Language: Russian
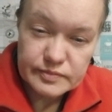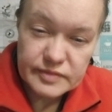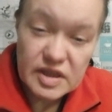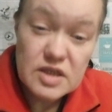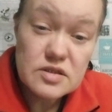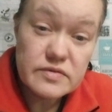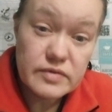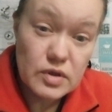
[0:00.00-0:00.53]

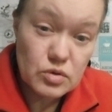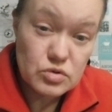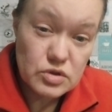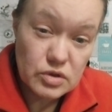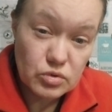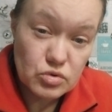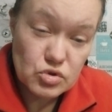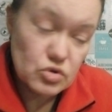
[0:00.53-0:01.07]

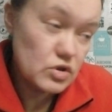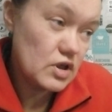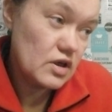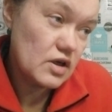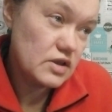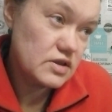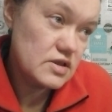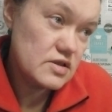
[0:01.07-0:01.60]
развеюсь, а то что-то
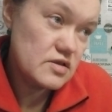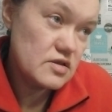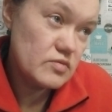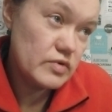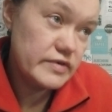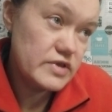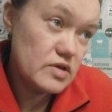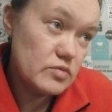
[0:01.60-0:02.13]
я как-то с
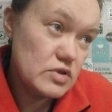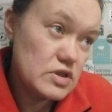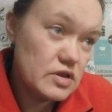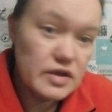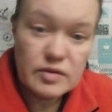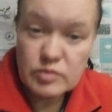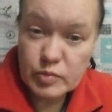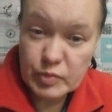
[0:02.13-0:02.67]
этими всеми
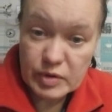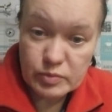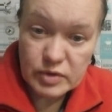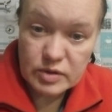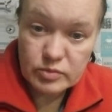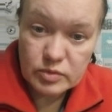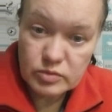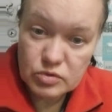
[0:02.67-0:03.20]
делами,
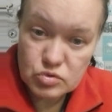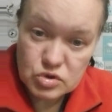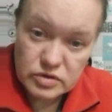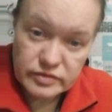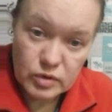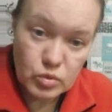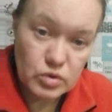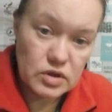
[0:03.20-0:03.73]
проблемами уже
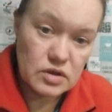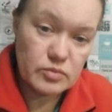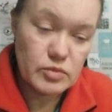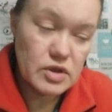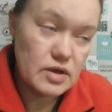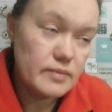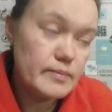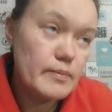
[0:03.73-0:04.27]
два года не
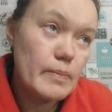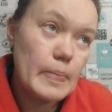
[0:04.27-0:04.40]
была.